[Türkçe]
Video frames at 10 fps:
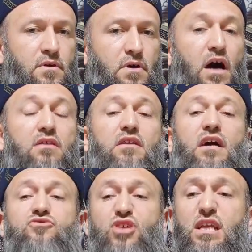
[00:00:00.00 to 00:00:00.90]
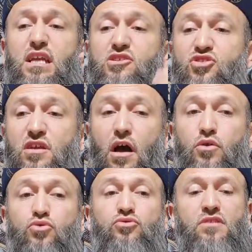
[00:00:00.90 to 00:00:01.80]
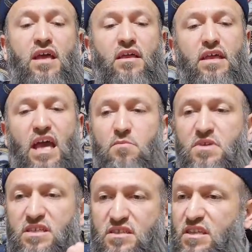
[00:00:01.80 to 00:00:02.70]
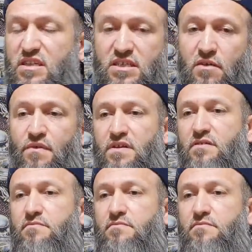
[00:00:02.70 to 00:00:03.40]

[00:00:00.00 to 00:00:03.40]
Allah Celle Celaluhu'nun emrettiği kıyafet.